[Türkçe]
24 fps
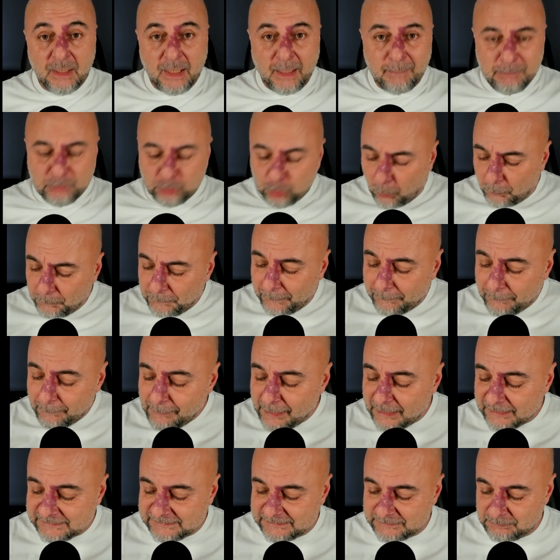Ama toplama
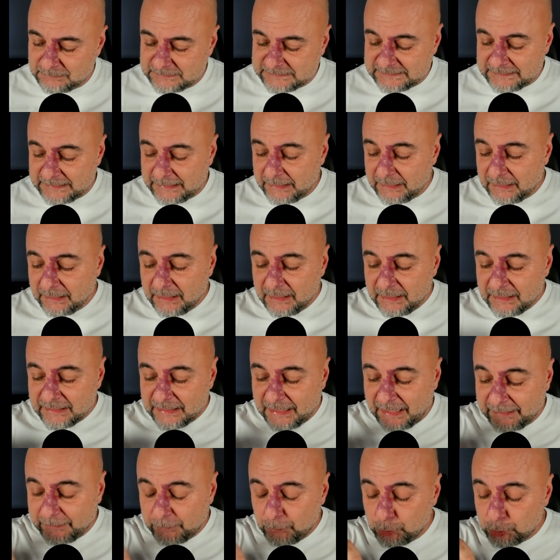baktığımızda
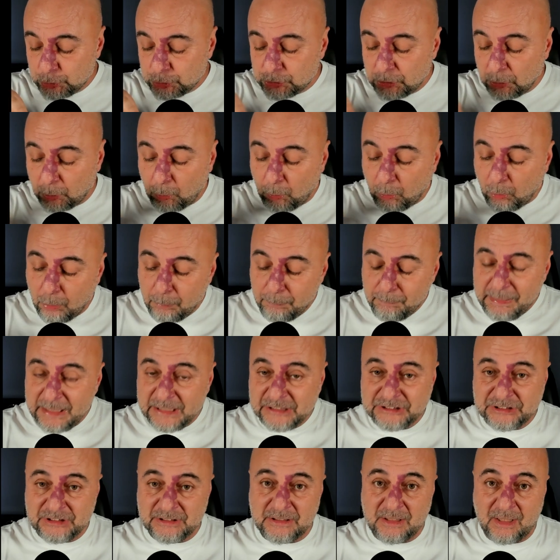yani
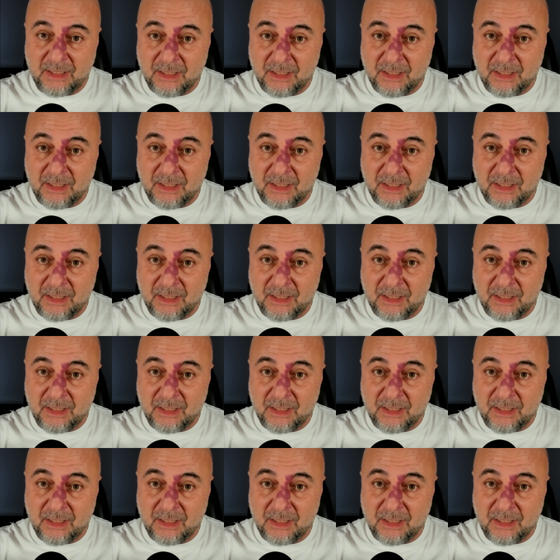%15'lik